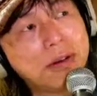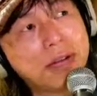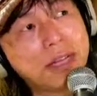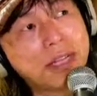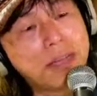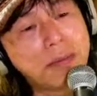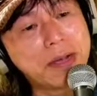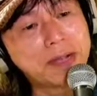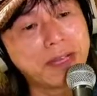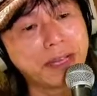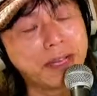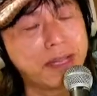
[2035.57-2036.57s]
レターパック
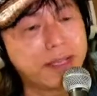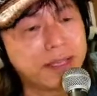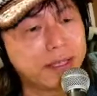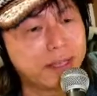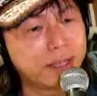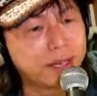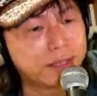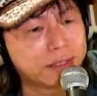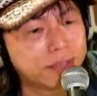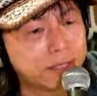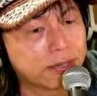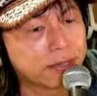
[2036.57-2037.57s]
でね、えー、発
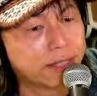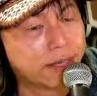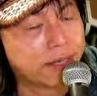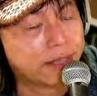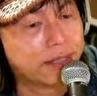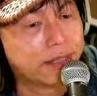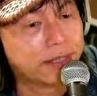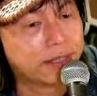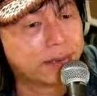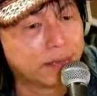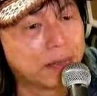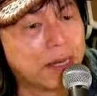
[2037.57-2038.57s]
送してるんで、
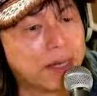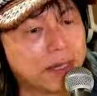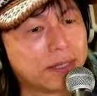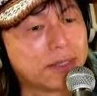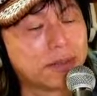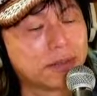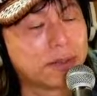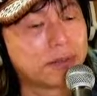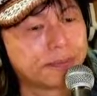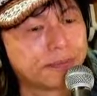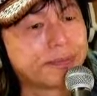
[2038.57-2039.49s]
まあ、あの